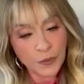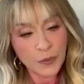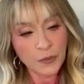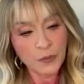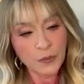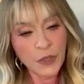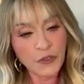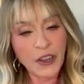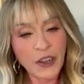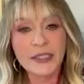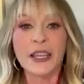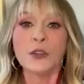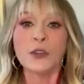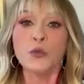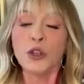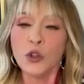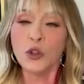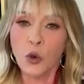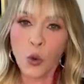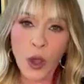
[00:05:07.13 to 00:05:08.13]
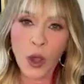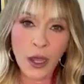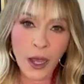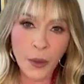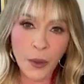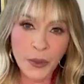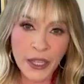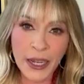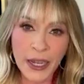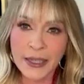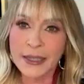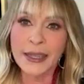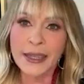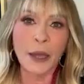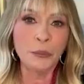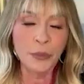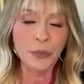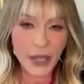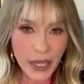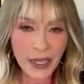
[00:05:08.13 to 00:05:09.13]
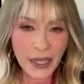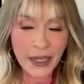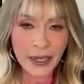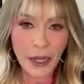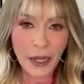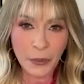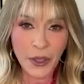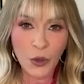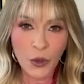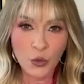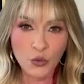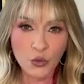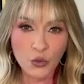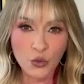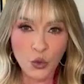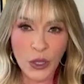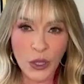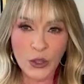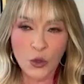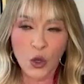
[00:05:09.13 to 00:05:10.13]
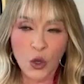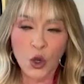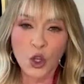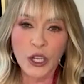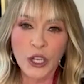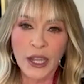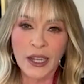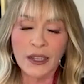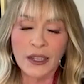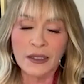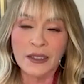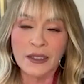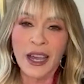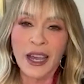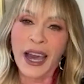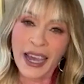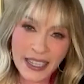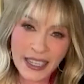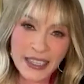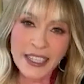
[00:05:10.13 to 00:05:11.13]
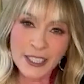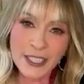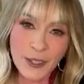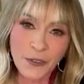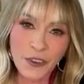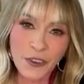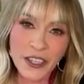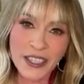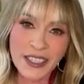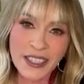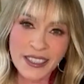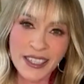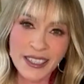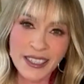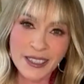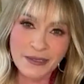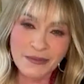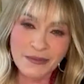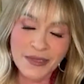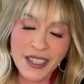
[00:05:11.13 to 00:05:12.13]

Me falta. Y bueno, Juan Gabriel también grabé un dueto con él antes de fallecer.